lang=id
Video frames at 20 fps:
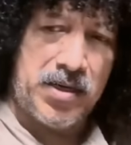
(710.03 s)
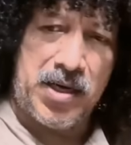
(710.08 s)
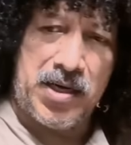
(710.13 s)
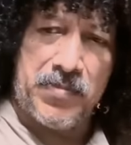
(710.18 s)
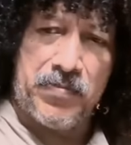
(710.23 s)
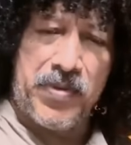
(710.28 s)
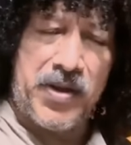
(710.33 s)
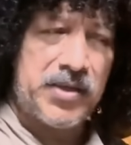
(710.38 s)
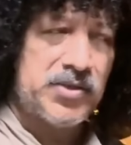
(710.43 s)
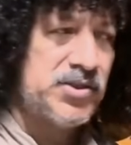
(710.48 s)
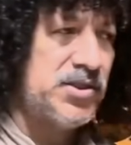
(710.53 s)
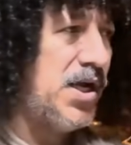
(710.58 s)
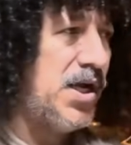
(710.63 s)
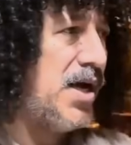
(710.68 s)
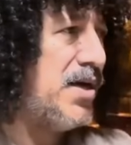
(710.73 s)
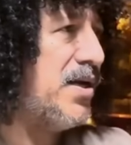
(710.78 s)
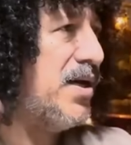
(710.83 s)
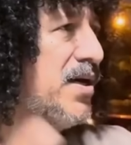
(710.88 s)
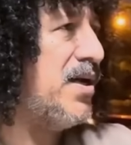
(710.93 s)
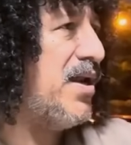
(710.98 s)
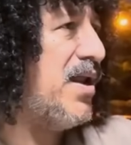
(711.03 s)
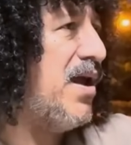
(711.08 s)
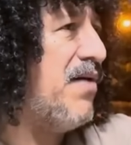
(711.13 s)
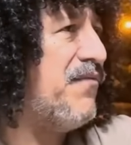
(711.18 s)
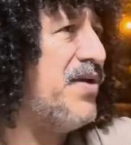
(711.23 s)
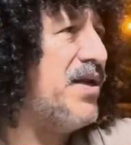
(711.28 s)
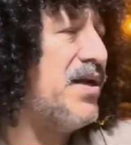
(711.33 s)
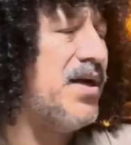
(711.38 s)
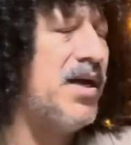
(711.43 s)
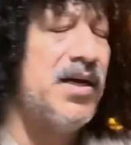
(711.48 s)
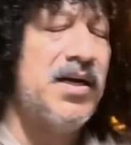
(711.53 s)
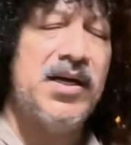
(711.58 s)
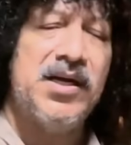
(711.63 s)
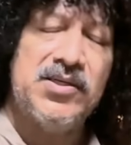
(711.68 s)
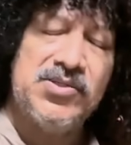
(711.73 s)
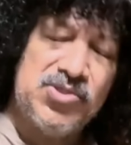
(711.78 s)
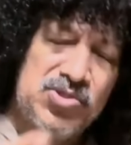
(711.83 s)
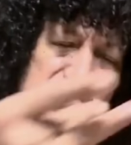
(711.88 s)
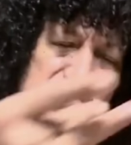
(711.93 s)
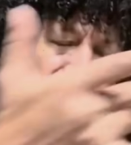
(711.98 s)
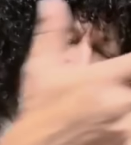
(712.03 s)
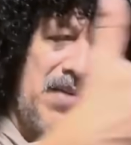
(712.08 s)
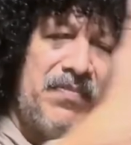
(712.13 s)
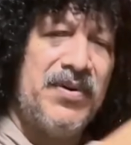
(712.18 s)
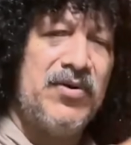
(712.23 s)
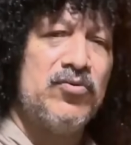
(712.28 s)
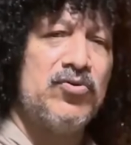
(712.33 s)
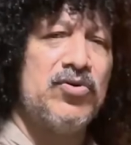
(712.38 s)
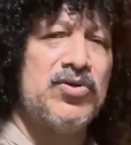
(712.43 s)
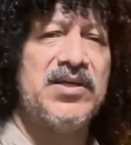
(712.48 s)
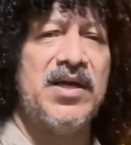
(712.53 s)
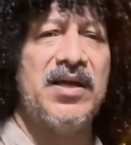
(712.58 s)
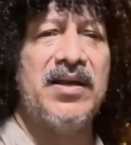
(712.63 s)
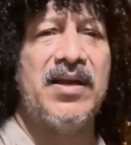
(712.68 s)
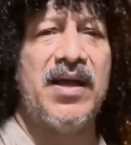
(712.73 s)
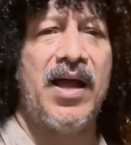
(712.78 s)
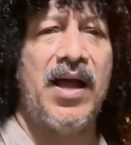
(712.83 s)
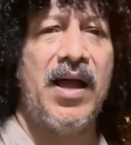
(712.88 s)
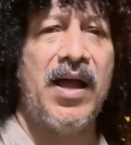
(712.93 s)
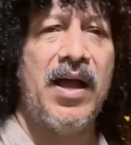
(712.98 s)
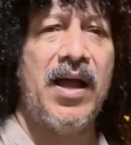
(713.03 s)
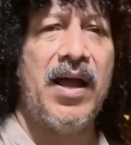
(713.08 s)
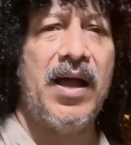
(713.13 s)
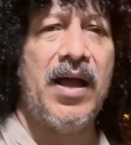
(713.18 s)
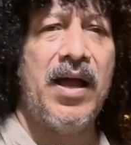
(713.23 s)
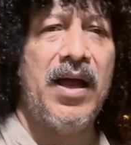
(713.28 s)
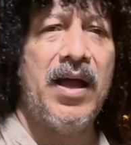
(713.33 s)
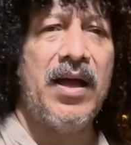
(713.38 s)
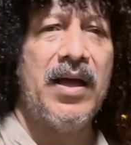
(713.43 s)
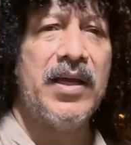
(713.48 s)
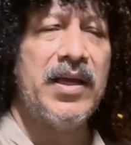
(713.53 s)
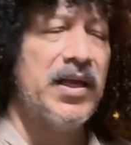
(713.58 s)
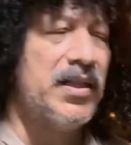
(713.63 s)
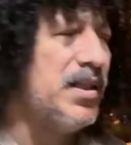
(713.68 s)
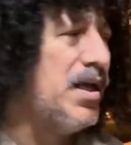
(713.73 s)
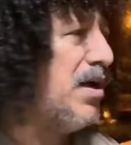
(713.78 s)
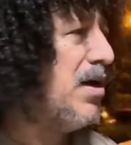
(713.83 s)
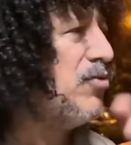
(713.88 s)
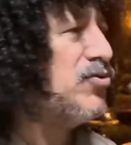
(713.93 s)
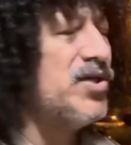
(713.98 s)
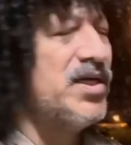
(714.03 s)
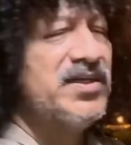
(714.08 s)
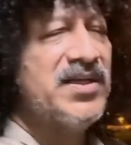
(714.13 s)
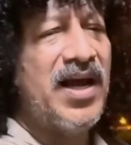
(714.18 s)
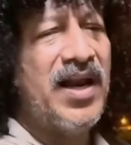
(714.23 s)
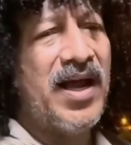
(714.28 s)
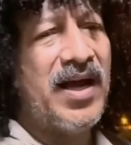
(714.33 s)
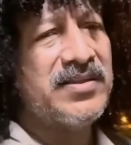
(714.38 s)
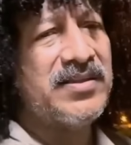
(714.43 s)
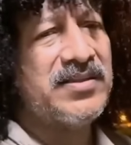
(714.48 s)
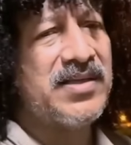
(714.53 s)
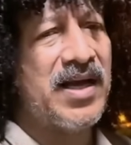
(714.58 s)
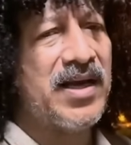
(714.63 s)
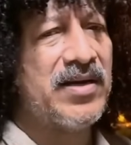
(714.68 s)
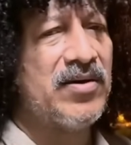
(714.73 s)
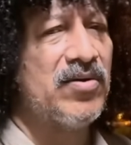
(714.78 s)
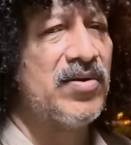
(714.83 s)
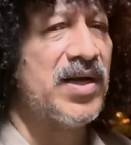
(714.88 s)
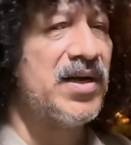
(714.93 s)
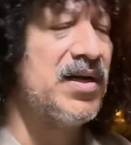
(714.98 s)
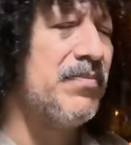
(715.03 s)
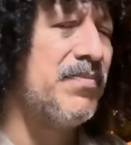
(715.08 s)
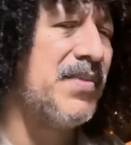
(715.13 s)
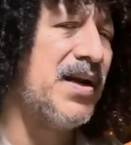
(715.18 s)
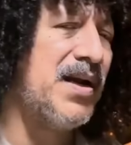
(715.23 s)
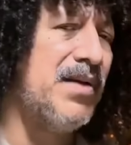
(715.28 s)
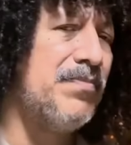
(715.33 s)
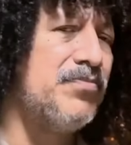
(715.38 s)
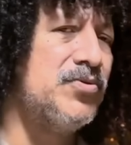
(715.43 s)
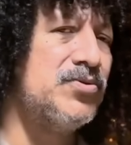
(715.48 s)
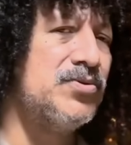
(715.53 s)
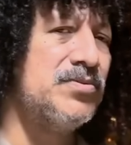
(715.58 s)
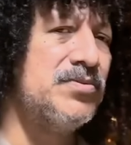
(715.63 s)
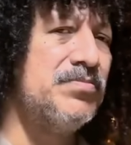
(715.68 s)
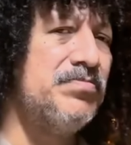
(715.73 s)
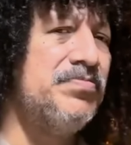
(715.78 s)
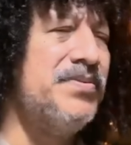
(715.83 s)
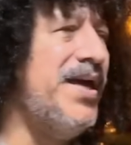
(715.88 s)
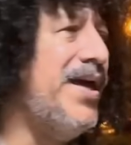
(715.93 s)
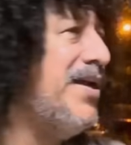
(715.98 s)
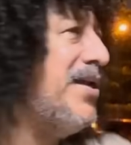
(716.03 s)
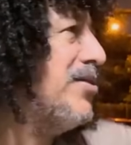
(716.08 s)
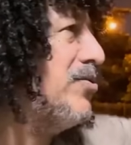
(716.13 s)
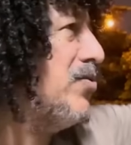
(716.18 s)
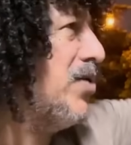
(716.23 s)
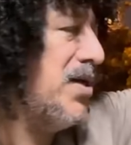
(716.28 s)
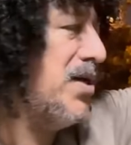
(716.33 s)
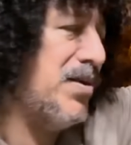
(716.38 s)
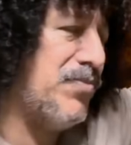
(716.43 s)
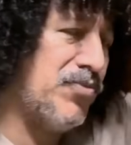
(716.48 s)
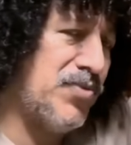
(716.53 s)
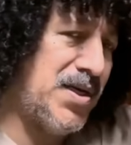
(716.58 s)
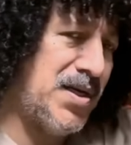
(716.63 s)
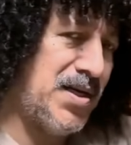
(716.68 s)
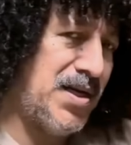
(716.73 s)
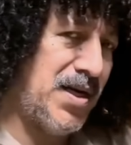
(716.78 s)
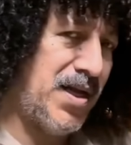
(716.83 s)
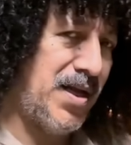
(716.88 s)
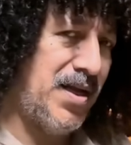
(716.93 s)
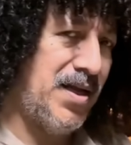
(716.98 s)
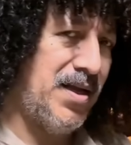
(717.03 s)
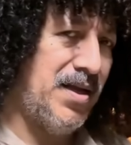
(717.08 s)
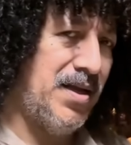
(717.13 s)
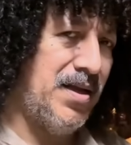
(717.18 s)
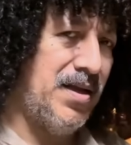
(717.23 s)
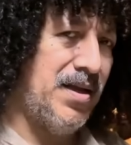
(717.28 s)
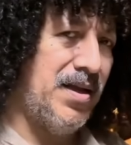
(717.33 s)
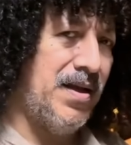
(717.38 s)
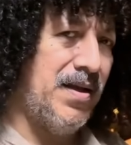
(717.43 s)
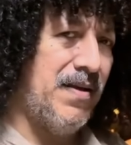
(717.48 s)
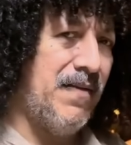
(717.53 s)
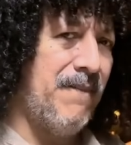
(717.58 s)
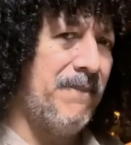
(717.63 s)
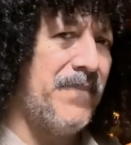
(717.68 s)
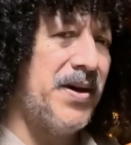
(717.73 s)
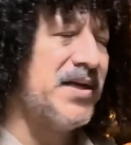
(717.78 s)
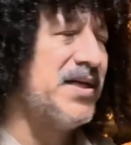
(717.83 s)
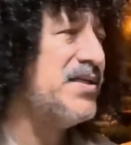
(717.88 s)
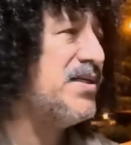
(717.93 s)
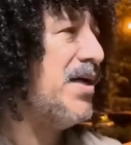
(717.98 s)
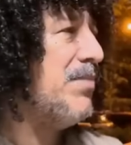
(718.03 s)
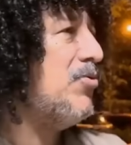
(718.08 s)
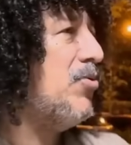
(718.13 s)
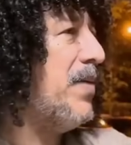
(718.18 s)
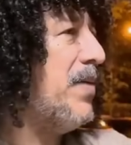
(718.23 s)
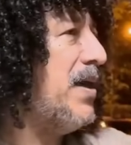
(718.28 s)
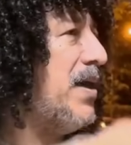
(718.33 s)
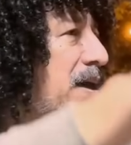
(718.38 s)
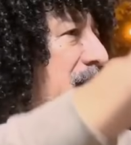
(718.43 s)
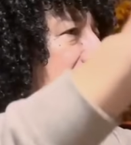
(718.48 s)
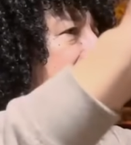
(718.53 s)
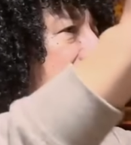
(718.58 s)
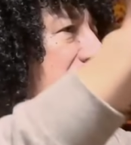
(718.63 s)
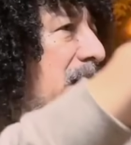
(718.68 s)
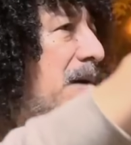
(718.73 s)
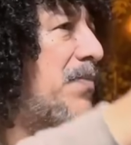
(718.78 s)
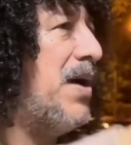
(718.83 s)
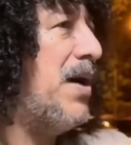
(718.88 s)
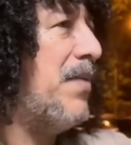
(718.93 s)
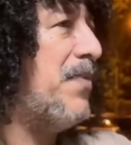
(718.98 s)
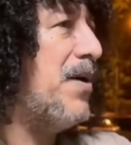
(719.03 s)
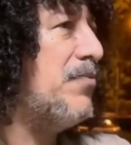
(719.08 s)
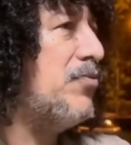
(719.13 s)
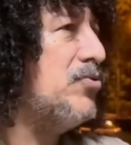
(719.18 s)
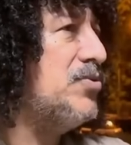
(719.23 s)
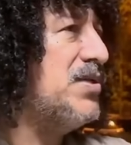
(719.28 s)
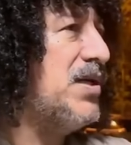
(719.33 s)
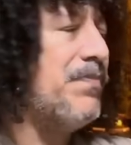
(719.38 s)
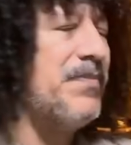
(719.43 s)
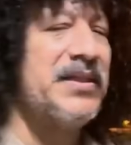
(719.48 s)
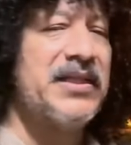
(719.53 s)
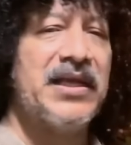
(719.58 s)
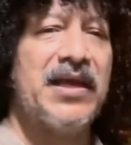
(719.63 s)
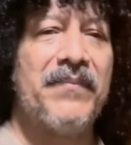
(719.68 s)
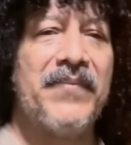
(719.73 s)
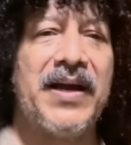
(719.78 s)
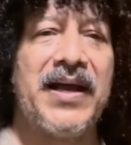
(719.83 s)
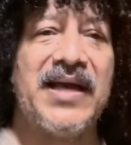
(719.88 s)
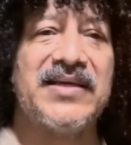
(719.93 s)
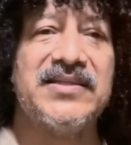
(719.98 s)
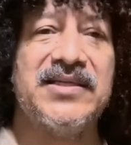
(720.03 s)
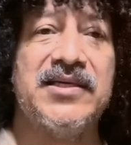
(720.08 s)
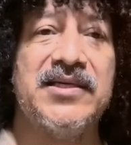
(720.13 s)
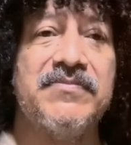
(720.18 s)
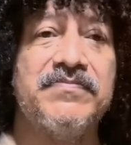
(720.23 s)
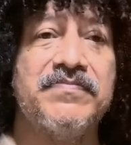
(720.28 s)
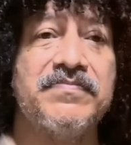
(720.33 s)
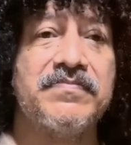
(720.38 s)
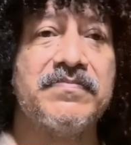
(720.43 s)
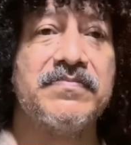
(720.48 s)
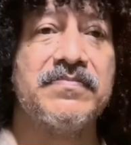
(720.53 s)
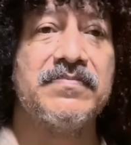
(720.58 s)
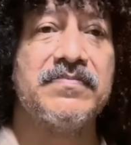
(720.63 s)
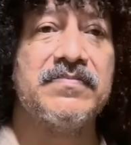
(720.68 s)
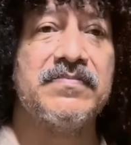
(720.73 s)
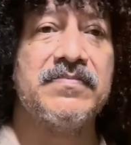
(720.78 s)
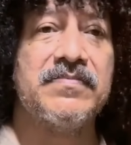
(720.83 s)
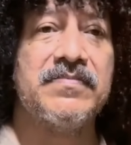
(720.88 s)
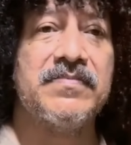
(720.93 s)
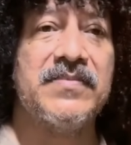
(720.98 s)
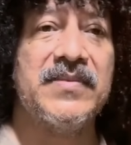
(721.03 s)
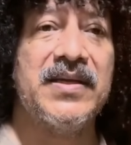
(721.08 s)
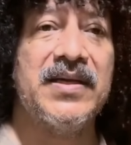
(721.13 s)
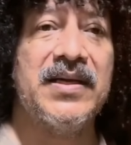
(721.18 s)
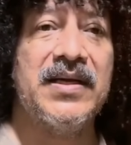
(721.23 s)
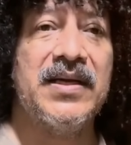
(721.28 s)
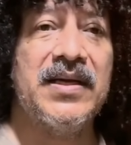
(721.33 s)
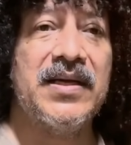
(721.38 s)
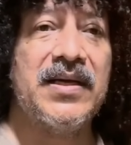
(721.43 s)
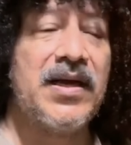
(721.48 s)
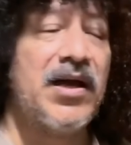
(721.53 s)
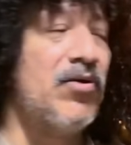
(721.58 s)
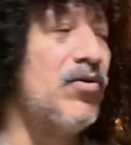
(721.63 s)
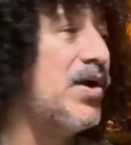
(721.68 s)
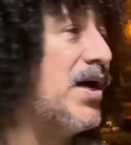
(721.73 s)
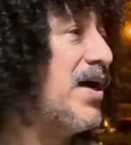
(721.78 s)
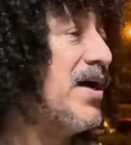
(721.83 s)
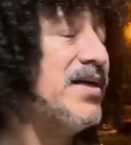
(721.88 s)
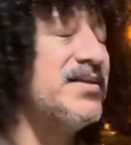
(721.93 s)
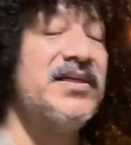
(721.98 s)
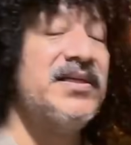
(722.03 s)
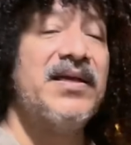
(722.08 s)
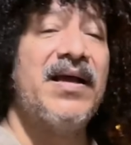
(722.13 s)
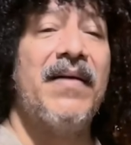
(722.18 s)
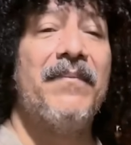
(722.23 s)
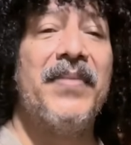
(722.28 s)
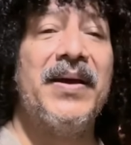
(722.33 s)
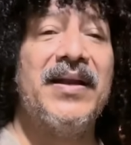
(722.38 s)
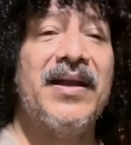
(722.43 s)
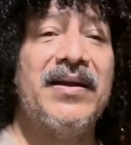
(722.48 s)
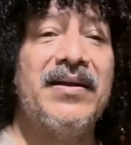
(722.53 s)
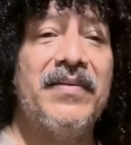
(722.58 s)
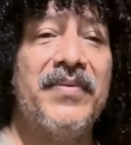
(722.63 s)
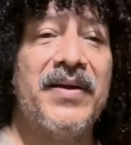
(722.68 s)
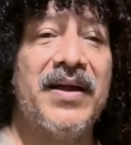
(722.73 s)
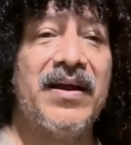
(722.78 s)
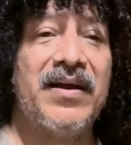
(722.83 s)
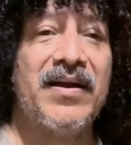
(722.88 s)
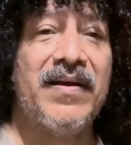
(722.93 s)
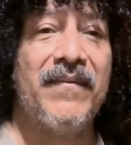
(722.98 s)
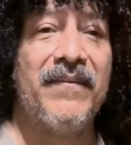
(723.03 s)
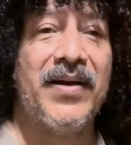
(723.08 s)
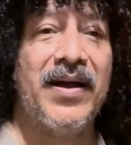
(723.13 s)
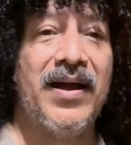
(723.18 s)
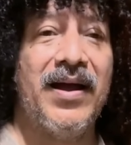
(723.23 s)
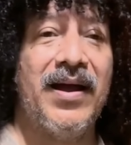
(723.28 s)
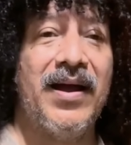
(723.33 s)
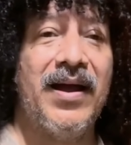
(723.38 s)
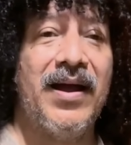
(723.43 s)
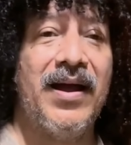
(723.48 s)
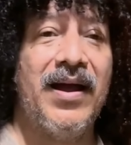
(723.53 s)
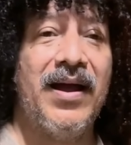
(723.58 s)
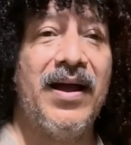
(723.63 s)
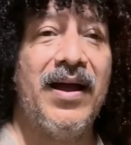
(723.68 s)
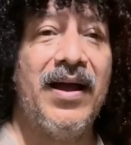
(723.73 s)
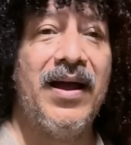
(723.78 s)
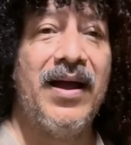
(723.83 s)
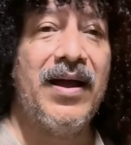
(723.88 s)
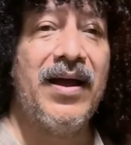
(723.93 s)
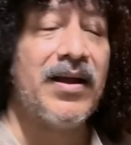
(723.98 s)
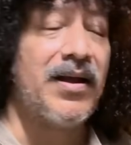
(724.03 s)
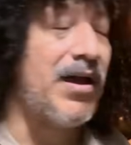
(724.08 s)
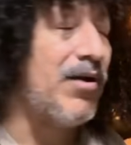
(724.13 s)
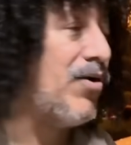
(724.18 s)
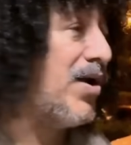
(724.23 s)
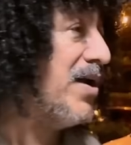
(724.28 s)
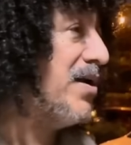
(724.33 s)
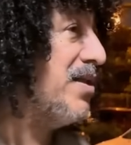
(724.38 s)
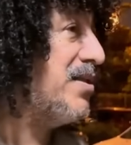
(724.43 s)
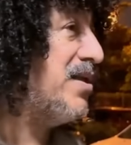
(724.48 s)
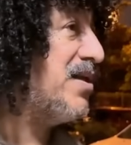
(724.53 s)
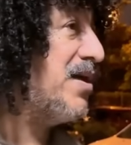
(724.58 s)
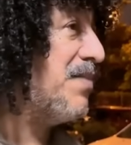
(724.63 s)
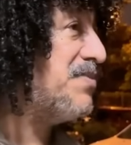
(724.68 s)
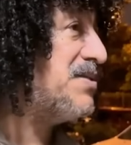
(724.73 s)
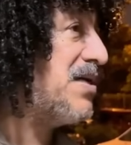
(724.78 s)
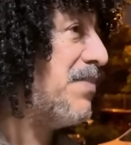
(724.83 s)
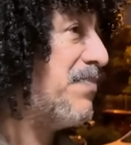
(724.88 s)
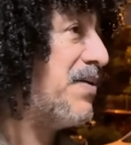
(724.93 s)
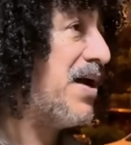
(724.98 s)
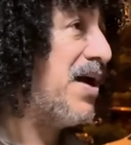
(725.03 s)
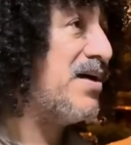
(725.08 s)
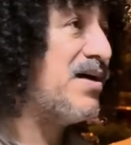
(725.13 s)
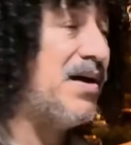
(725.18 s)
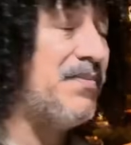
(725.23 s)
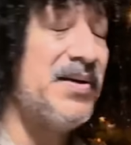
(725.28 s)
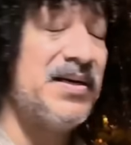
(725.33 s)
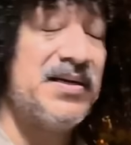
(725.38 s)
dari Persia, ada yang dari Afrika. Semua menuju ke sana. Kita nggak usah nyalakan jalan orang kemanapun. Biarin Tuhan yang punya nilai. Bagi saya mau mereknya agama apapun, yang penting apa kasih. Kalau nggak kasih, ngapain Anda beragama? Kalau Anda tidak bisa beragama